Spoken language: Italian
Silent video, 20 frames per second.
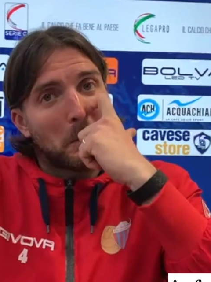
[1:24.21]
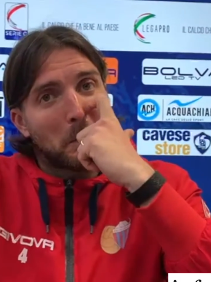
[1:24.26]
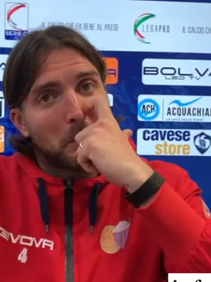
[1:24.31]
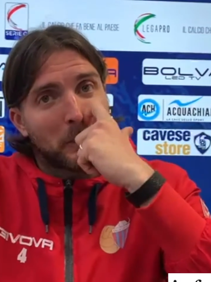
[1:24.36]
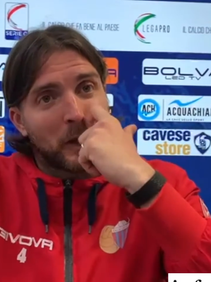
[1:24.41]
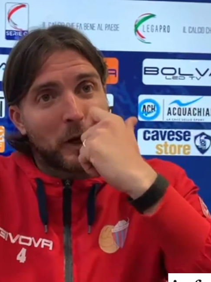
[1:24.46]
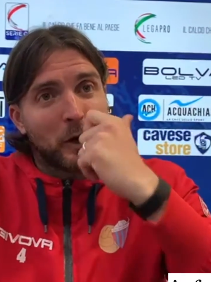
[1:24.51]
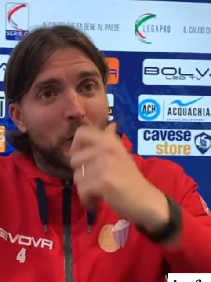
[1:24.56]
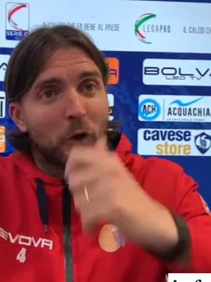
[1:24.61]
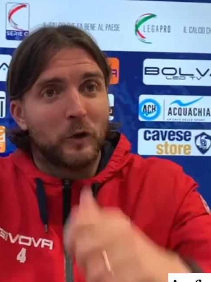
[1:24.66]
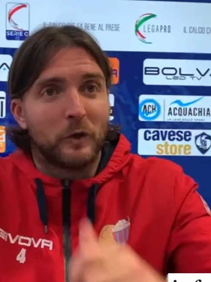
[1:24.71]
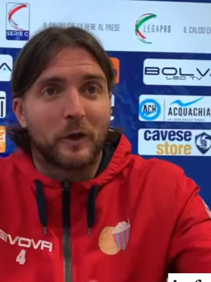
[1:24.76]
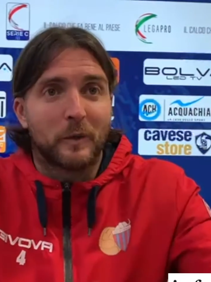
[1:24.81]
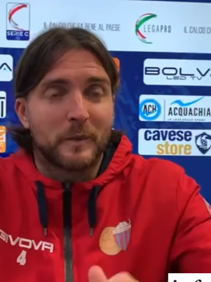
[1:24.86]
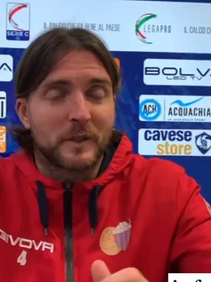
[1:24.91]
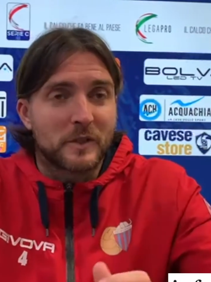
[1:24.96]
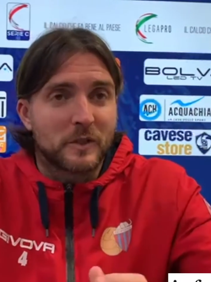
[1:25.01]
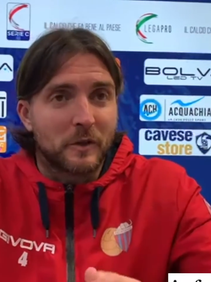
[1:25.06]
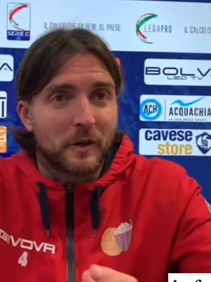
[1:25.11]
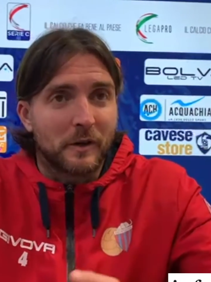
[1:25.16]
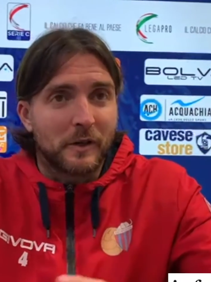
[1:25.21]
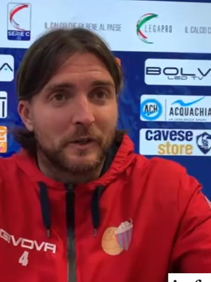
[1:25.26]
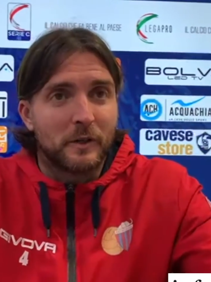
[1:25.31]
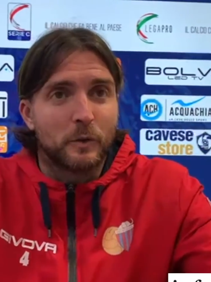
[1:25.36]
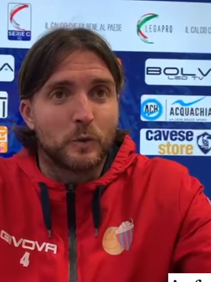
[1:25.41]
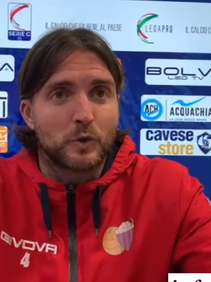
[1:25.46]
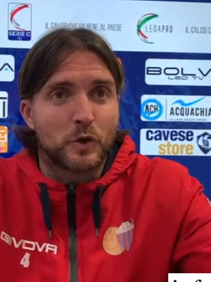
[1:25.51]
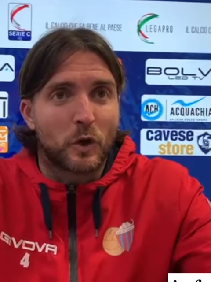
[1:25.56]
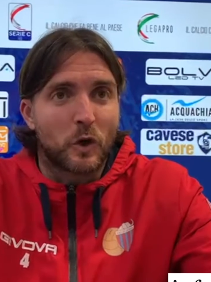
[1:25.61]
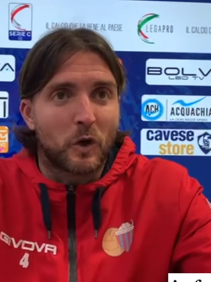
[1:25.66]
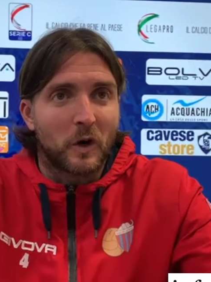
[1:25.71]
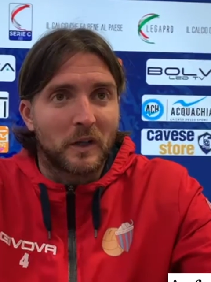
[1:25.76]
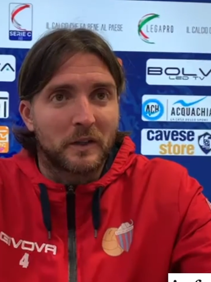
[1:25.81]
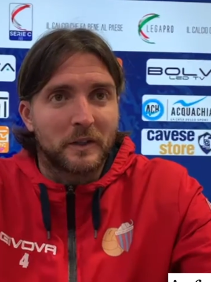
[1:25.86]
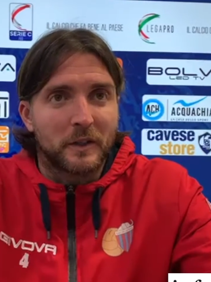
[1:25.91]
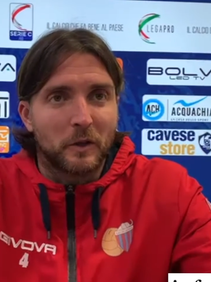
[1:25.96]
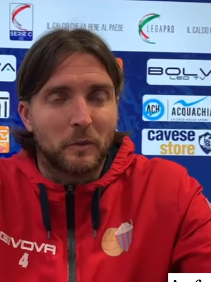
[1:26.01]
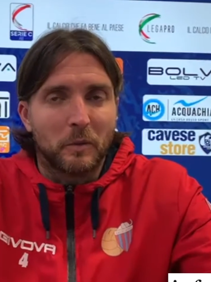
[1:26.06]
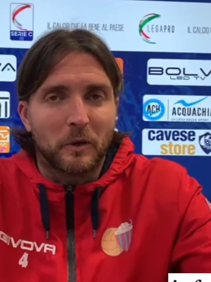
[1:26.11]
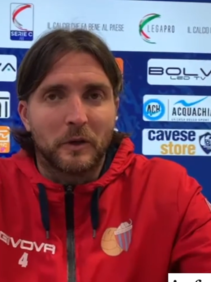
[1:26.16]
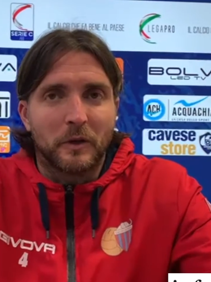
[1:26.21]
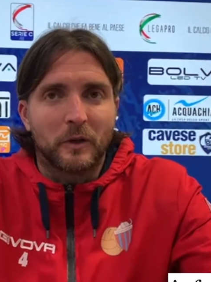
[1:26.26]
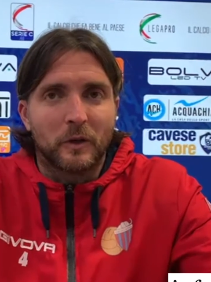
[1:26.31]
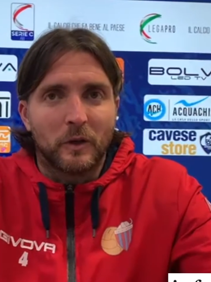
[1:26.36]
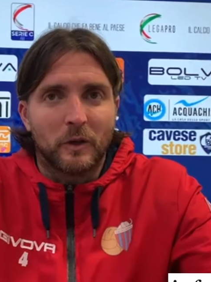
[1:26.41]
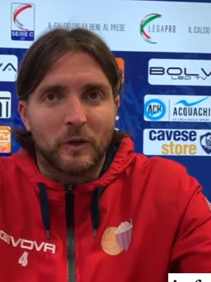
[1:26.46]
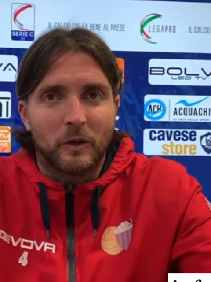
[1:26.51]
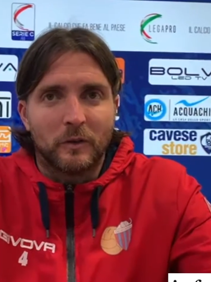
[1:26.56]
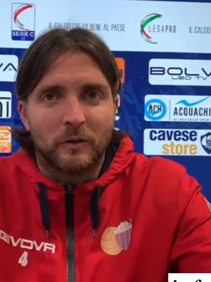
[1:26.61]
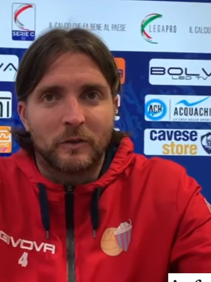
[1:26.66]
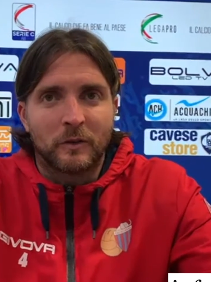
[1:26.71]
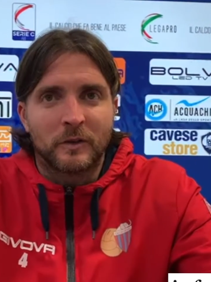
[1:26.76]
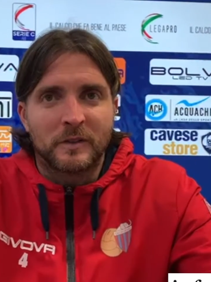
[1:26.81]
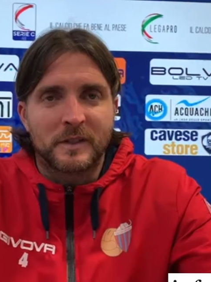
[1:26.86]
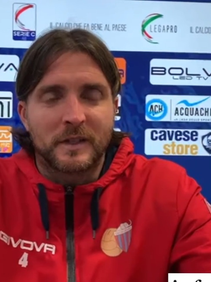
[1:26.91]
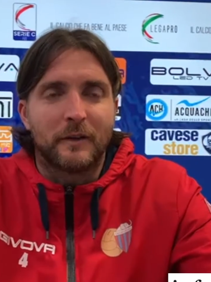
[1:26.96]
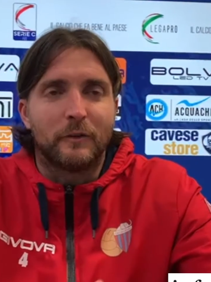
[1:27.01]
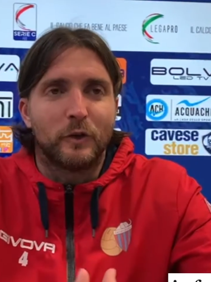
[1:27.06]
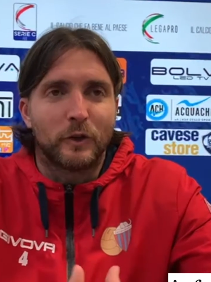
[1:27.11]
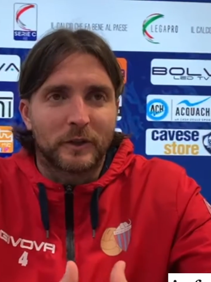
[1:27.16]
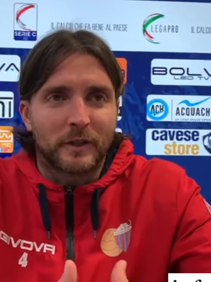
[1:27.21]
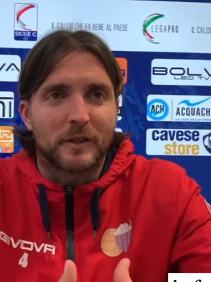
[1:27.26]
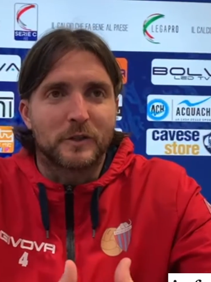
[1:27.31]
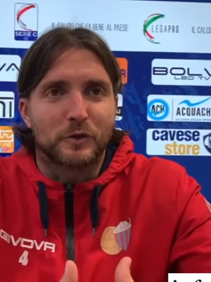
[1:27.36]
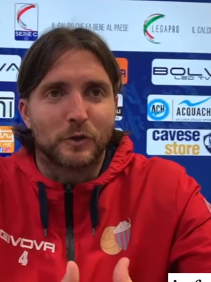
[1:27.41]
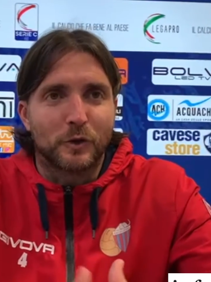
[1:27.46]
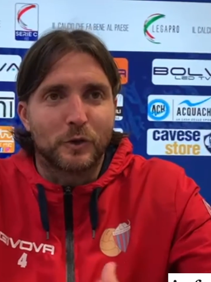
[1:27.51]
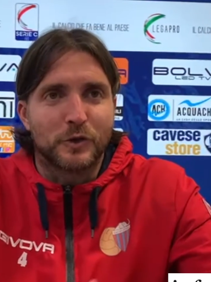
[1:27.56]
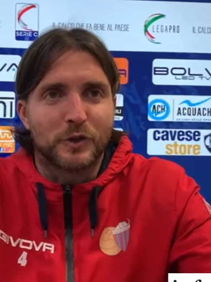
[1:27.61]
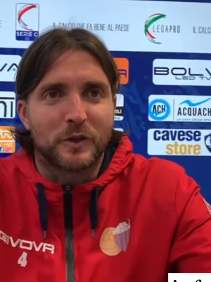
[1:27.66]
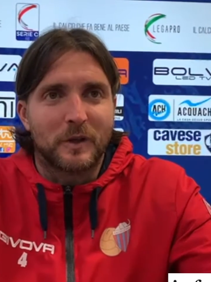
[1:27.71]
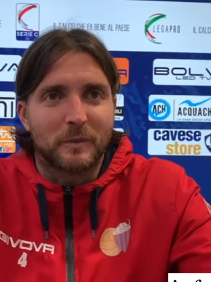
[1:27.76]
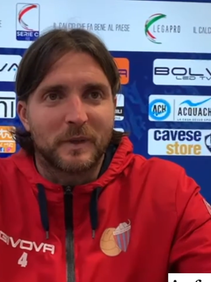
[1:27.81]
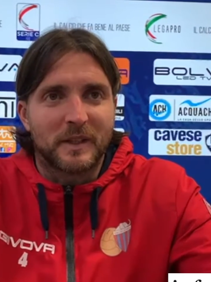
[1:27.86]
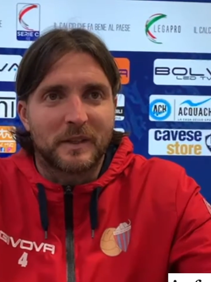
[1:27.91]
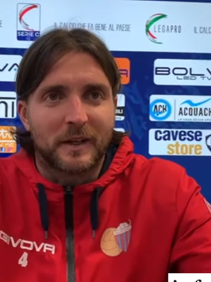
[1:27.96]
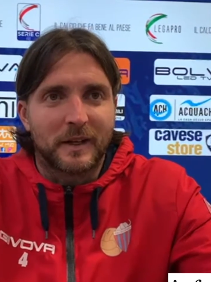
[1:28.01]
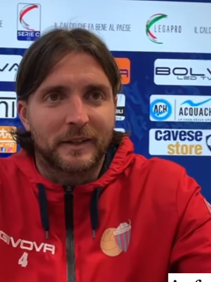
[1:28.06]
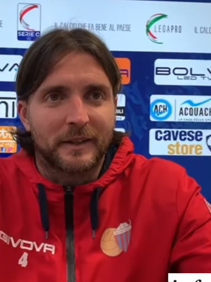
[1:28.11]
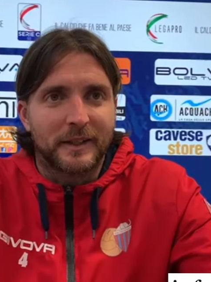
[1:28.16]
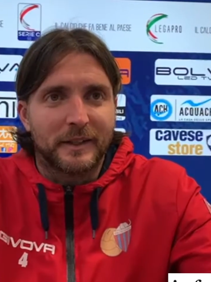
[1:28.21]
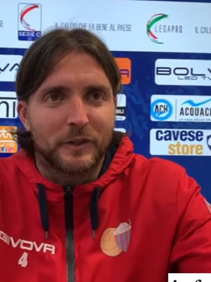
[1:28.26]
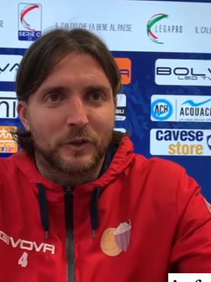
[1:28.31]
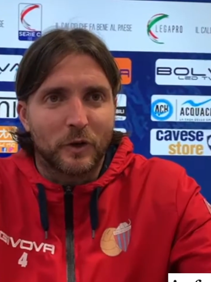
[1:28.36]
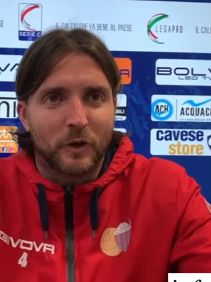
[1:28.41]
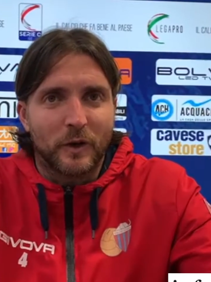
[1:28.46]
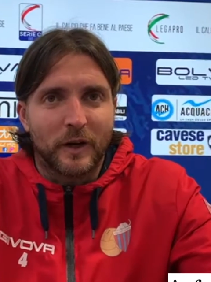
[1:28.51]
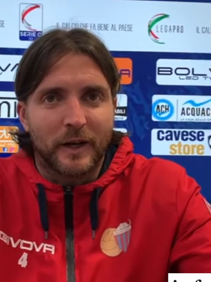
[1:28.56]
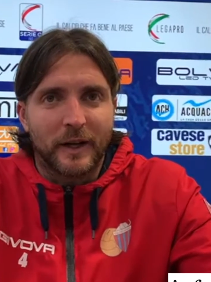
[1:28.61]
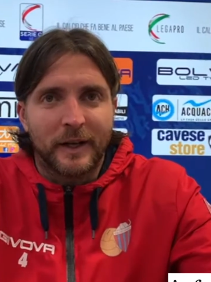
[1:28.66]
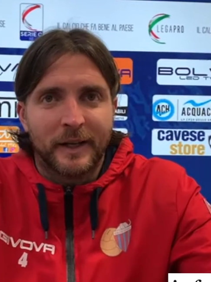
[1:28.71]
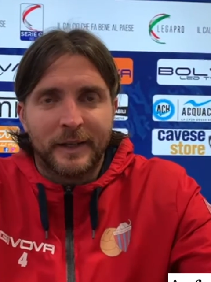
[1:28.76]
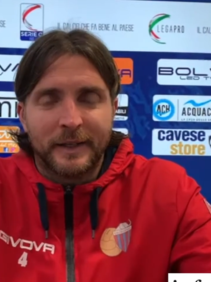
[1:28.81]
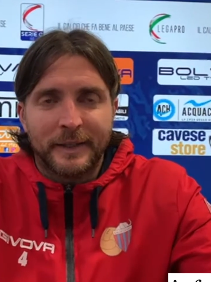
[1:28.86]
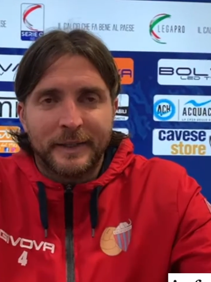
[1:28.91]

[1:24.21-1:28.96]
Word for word: dall'olio che ha messo veramente un cioccolatino, poi io stavolta sono riuscito a metterla dentro e,